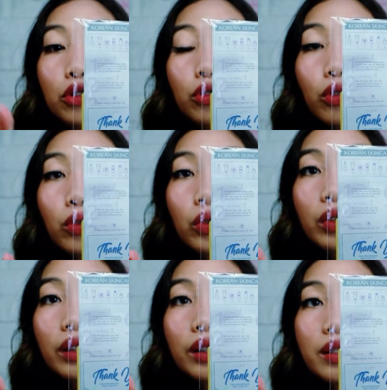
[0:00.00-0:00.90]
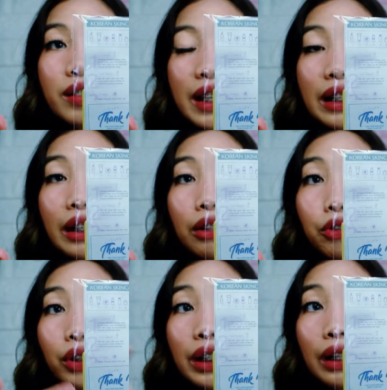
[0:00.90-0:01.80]
yung skincare
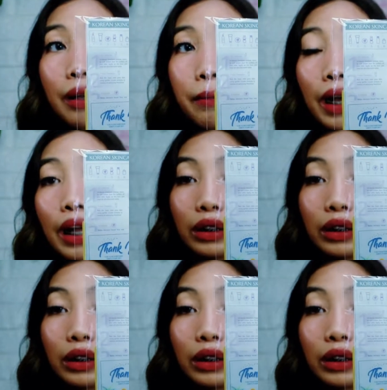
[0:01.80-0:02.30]
routine ng mga